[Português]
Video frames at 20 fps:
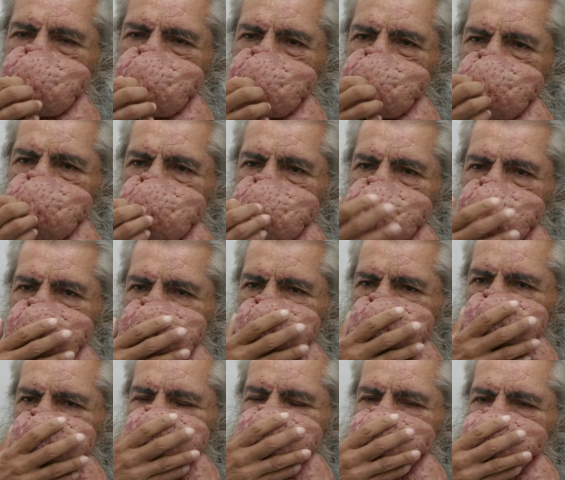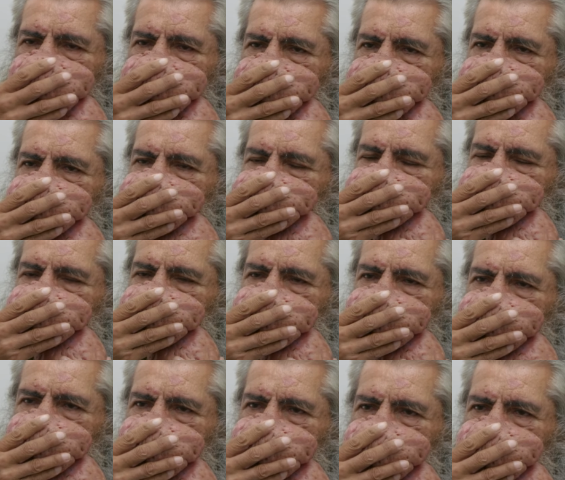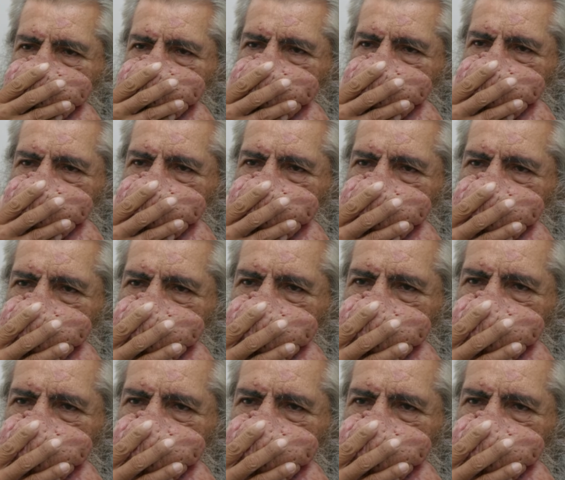foi onde meu nariz começou a vazar ontem à noite.